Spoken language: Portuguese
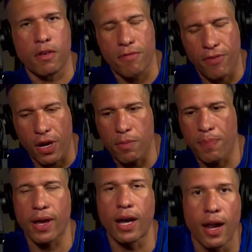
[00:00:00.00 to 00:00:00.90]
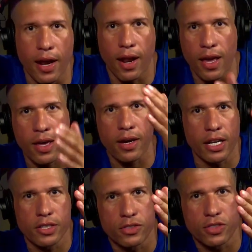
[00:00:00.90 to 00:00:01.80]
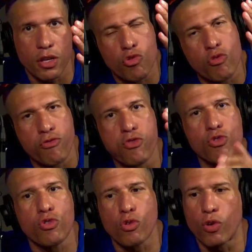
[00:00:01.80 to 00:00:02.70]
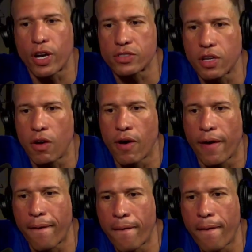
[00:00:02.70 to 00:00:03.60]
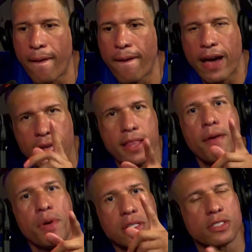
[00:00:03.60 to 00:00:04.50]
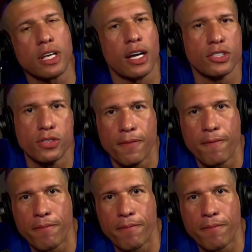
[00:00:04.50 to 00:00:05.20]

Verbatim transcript: e falando pra galera lá e agradecendo do fundo do coração é cada mensagem